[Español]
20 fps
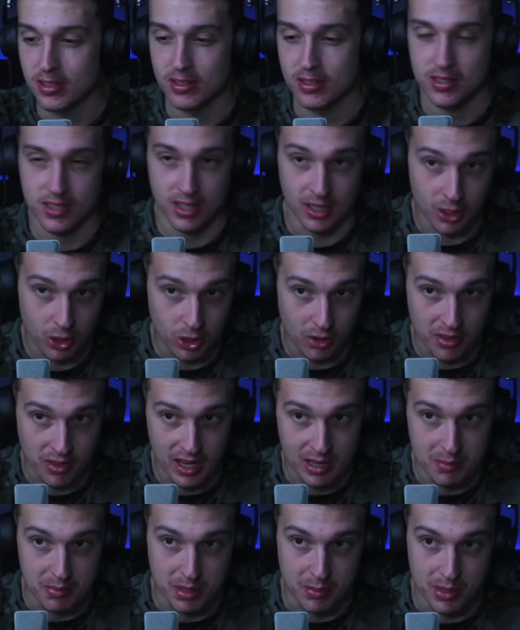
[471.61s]
Sean Connery
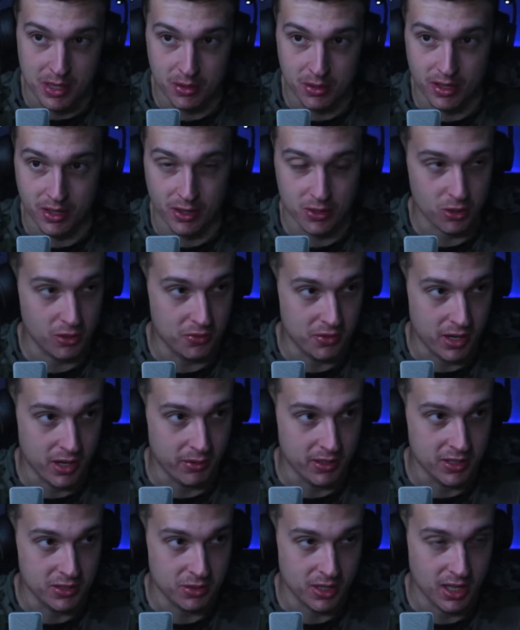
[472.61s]
el primero, que ahora os contaré
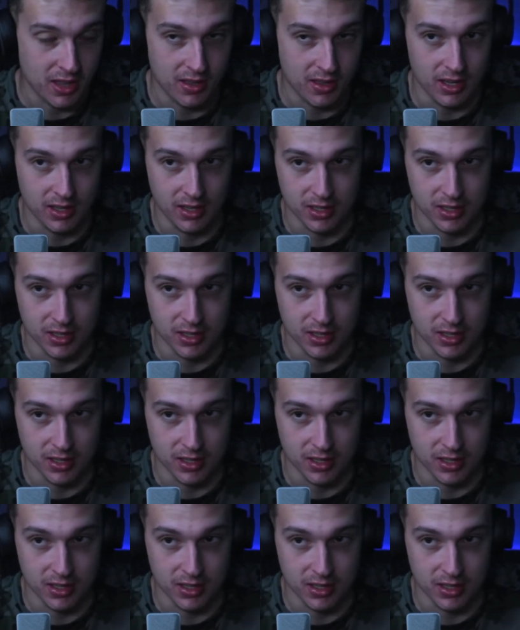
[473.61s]
una historia de él